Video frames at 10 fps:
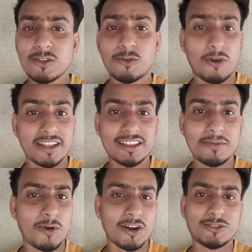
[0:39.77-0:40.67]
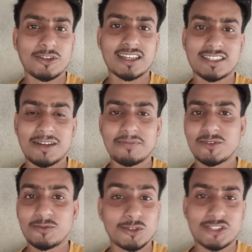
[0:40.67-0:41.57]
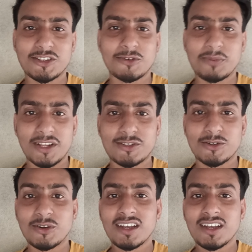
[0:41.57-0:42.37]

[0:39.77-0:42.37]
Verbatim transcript: তো অনেকদিন পরে চলে আসলাম বুঝতেই তো পেরেছো